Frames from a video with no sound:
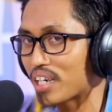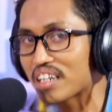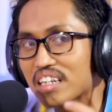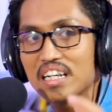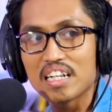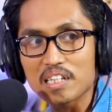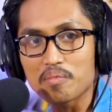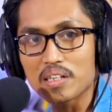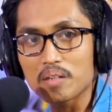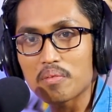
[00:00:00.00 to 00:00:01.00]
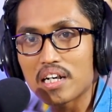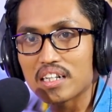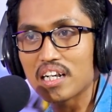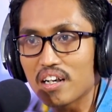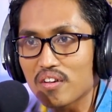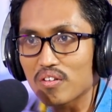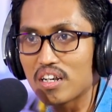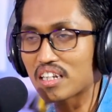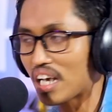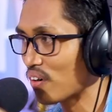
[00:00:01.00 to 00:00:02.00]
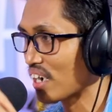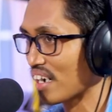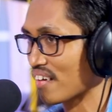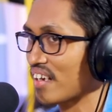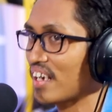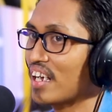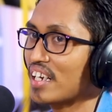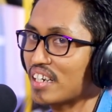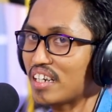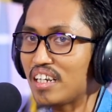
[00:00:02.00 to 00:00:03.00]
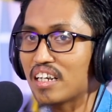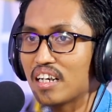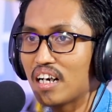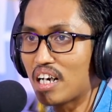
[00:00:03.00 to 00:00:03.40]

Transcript: mungkin teman-teman yang sudah tahu Kakak Sela ini